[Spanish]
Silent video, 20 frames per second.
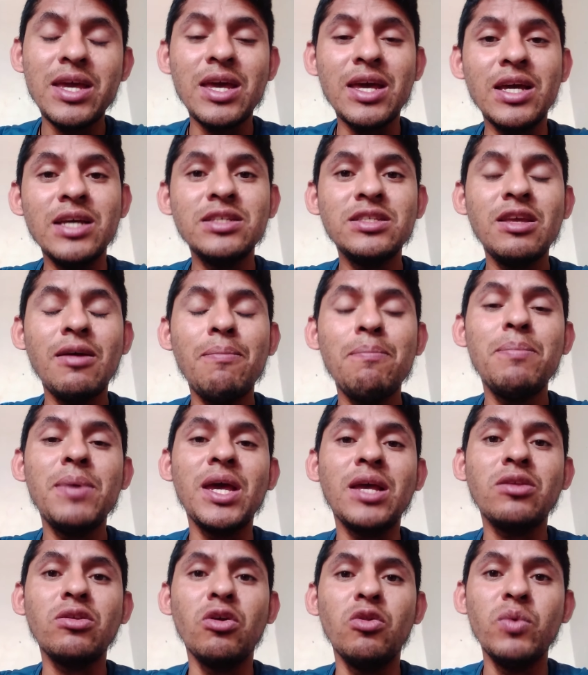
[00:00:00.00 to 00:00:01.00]
que en este
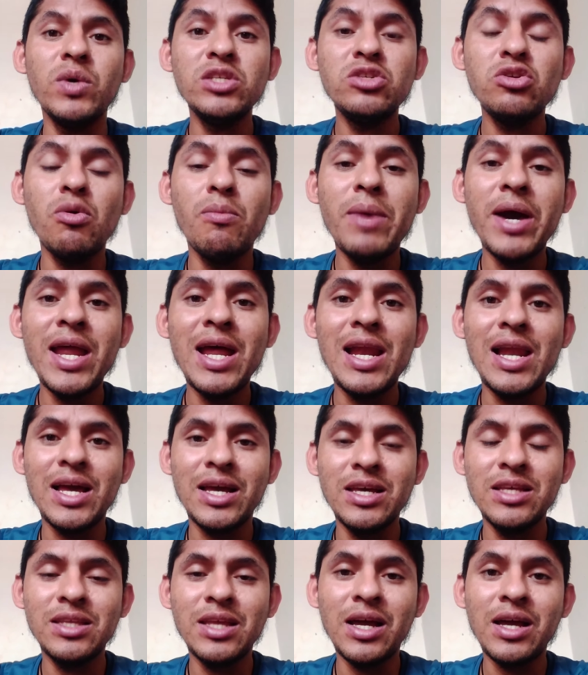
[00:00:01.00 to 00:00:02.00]
aspecto no es Xiomara la
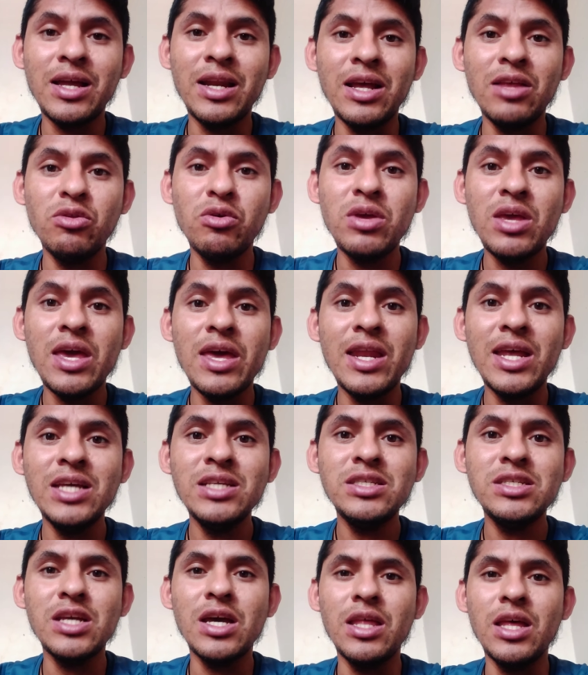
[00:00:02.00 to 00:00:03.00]
que está creando
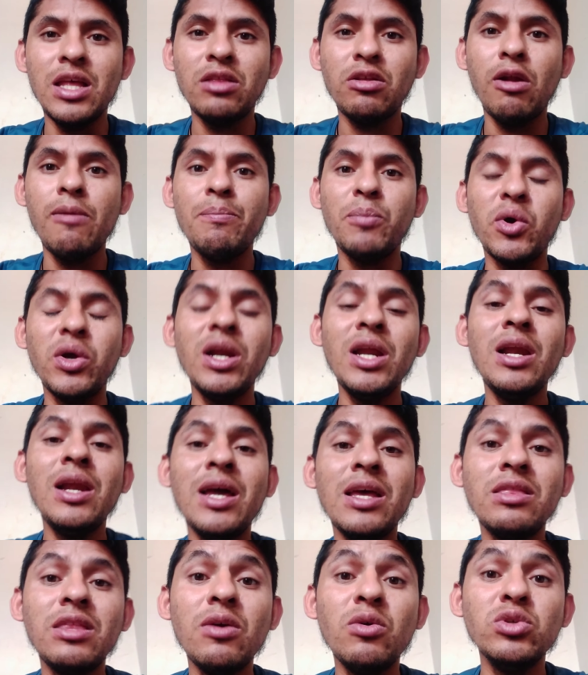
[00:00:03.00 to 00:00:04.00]
injerencia dentro del Poder
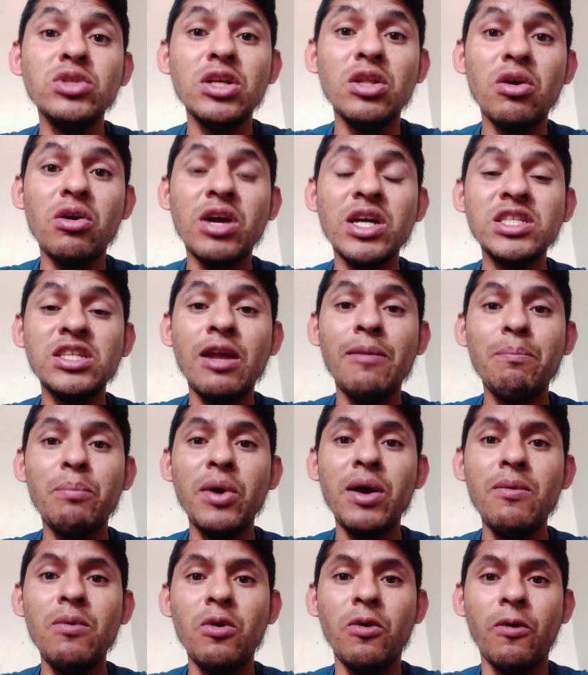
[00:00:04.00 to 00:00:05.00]
Legislativo, sino que es el
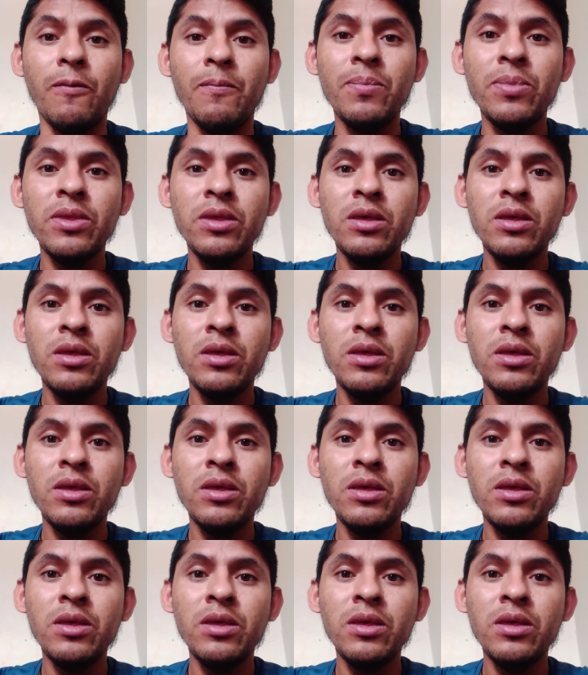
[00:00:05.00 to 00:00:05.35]
pueblo,